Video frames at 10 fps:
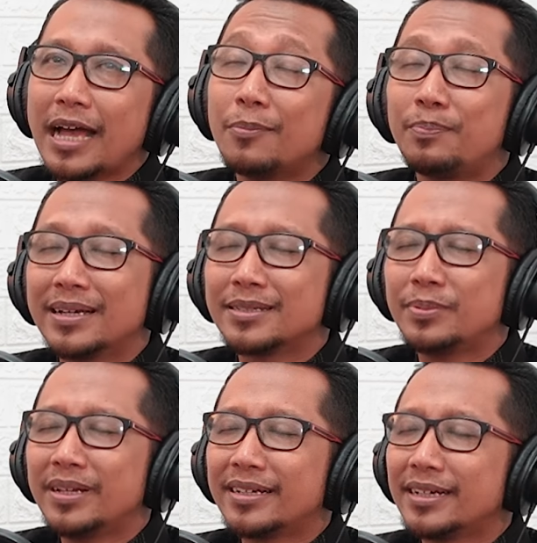apa
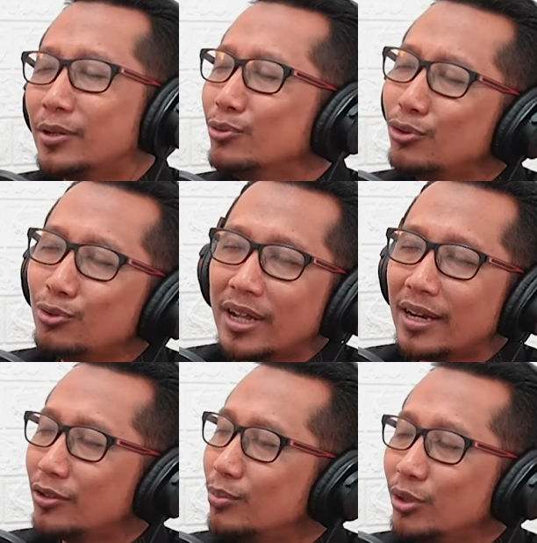sebenarnya keuntungan
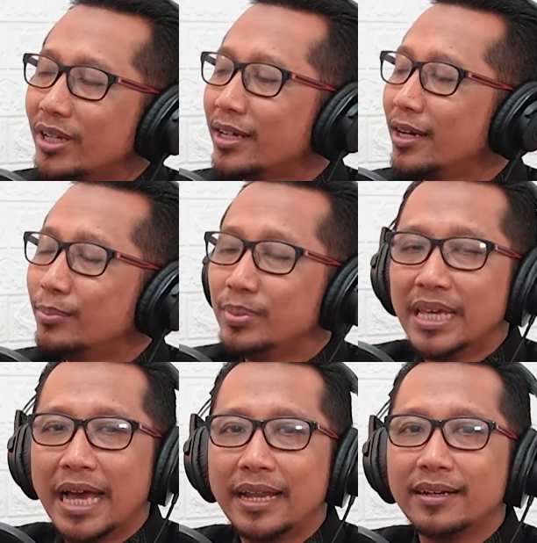atau mungkin
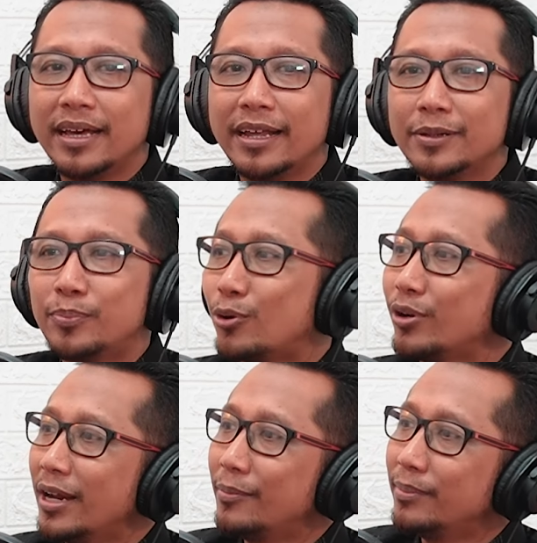kelebihan dari
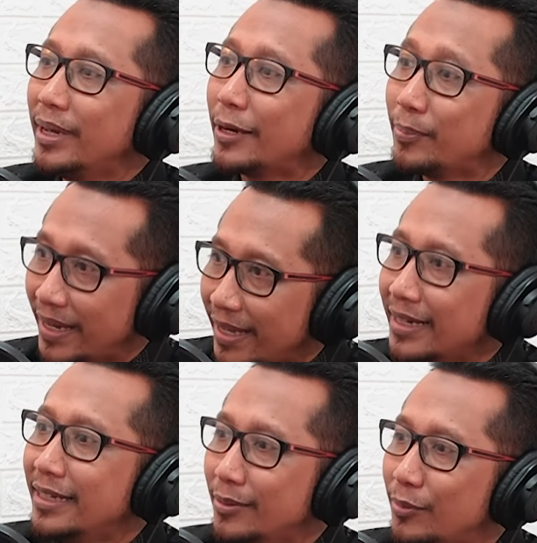program RPL
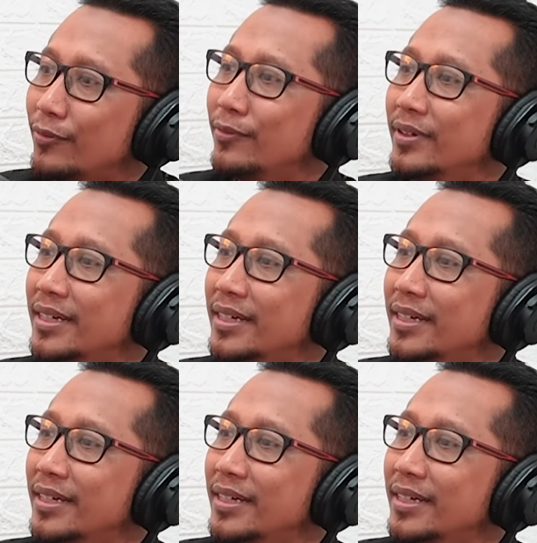ini, Prof?